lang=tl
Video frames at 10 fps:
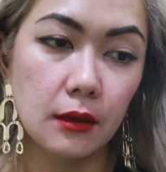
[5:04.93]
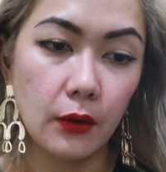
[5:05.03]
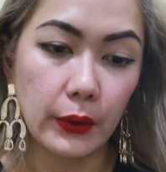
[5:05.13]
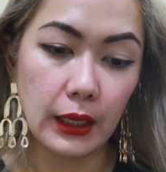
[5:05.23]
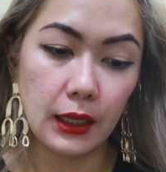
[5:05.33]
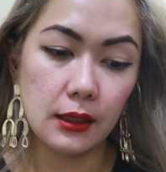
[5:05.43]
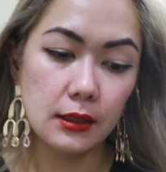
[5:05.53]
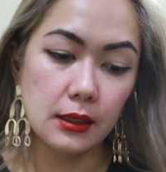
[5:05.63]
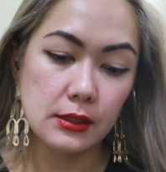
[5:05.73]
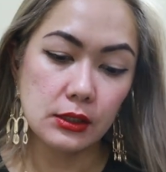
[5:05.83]
Okay?
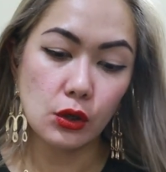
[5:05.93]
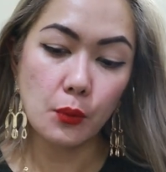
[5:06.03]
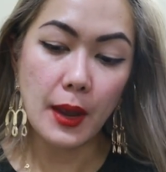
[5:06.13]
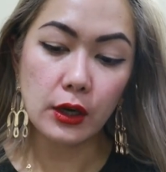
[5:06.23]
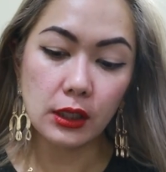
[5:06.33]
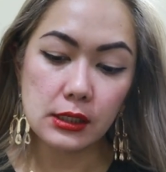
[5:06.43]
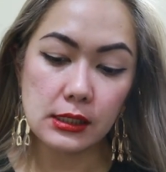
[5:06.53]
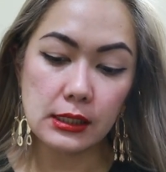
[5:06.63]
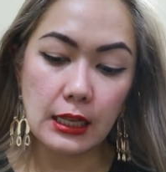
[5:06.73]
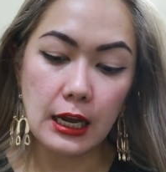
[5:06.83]
So, meron kasi
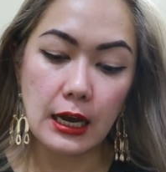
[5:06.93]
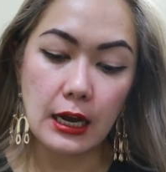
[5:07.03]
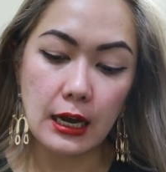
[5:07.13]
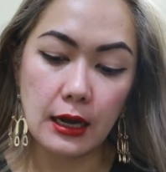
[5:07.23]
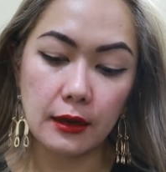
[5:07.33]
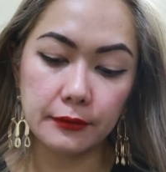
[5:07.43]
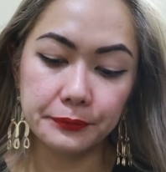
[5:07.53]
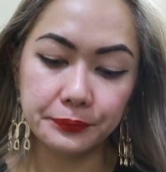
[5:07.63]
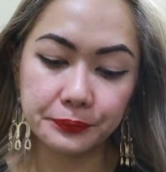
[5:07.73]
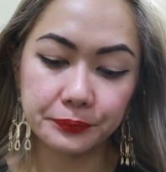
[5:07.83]
silang
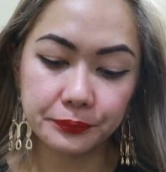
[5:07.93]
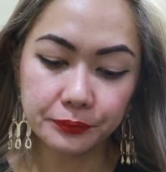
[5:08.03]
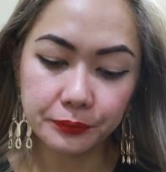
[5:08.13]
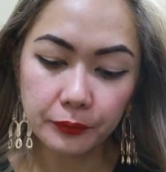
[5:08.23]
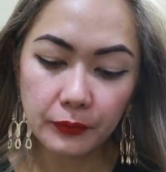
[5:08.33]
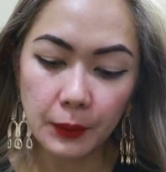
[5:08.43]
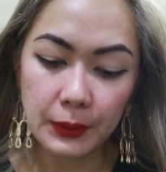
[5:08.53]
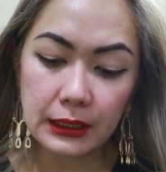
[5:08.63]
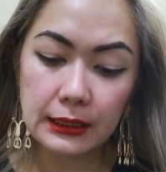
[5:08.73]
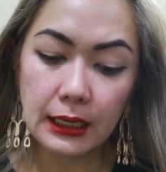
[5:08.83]

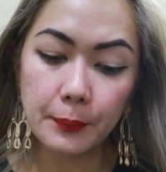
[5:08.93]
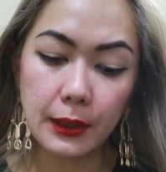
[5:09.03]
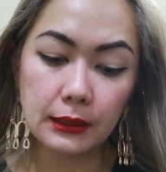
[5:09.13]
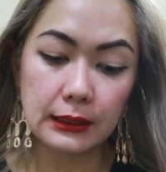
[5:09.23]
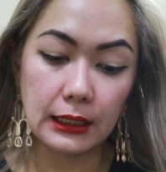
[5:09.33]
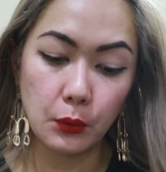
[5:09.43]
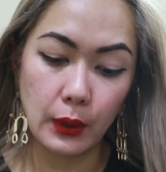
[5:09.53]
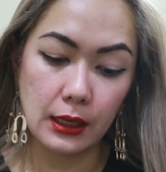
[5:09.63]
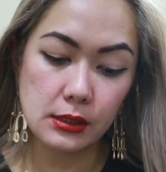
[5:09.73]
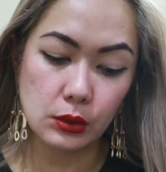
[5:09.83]
pinadala pang
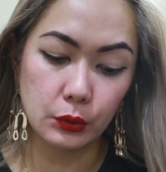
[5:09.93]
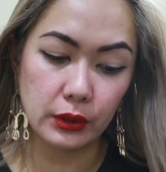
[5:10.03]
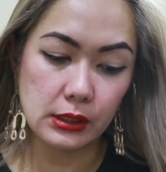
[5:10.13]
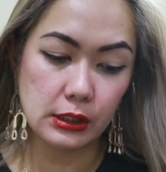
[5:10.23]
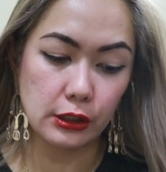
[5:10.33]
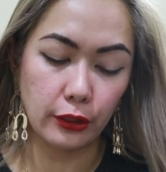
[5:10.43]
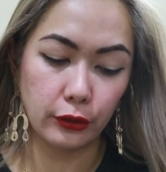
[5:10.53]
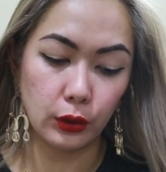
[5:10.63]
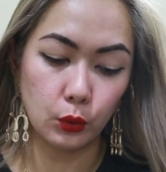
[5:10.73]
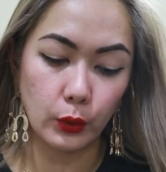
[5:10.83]
dalawa. So, this is the
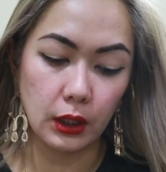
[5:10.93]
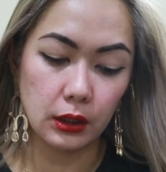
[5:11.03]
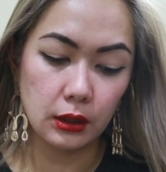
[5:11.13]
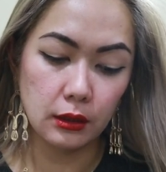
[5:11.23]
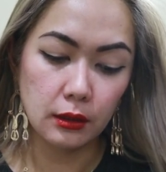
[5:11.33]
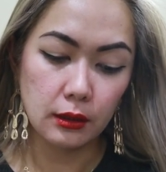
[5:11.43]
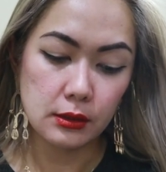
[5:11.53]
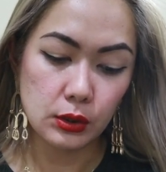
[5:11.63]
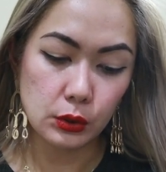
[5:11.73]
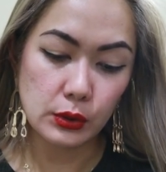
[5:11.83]
third one.
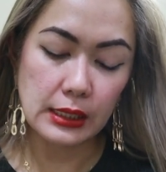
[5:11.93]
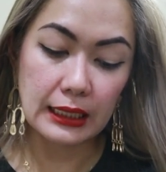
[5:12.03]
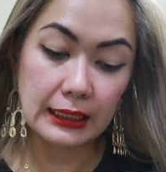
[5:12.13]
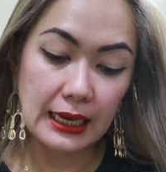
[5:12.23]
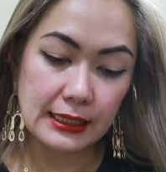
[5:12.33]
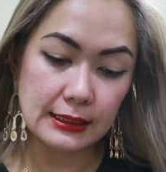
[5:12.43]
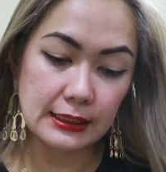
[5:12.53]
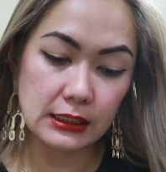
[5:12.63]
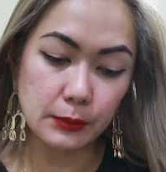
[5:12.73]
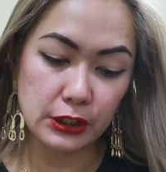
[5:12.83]
So, sunglasses
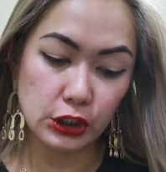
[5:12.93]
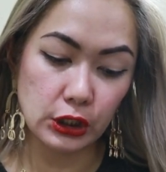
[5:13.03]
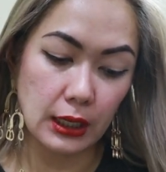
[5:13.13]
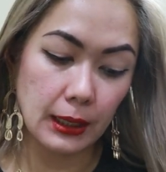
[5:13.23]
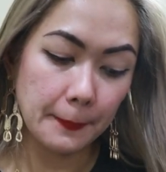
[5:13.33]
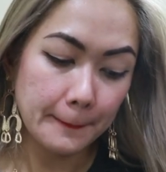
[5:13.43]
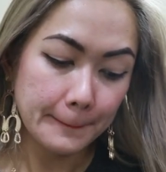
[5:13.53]
naman siya.